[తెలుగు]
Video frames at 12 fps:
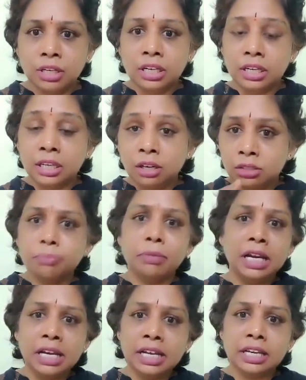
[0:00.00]
ఈరోజు
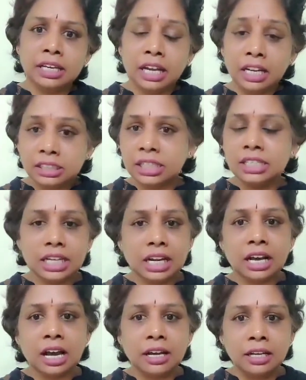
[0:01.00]
మళ్ళీ ఎలక్షన్స్
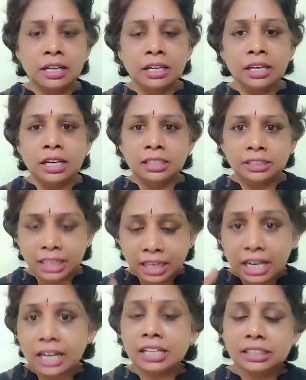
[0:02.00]
అనగానే
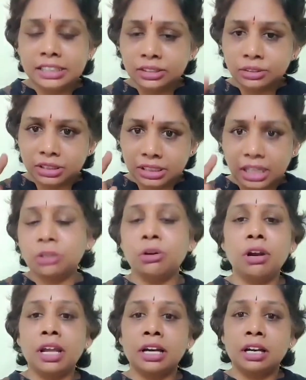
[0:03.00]
జగనన్నను చూసి
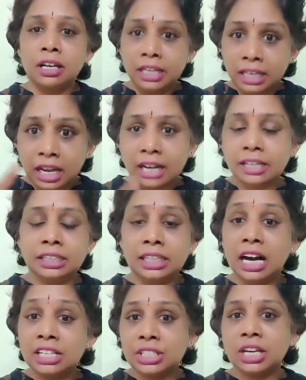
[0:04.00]
తట్టుకోలేక ఇలాంటి
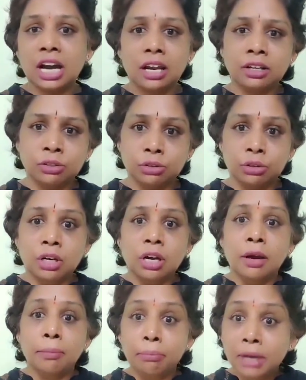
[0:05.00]
దాష్టికాలకు
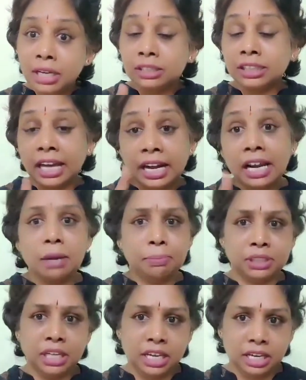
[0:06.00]
మీరు
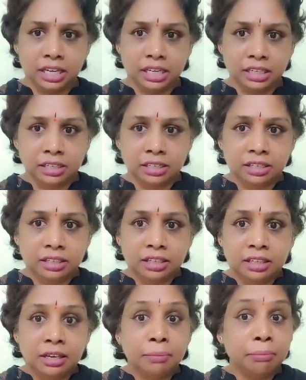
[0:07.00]
తెరలేపితే
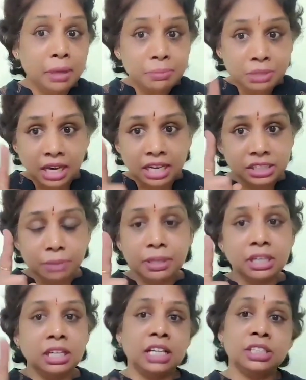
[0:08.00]
మేము
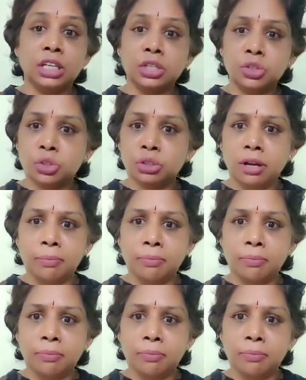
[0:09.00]
సహించమని హెచ్చరిస్తున్నాం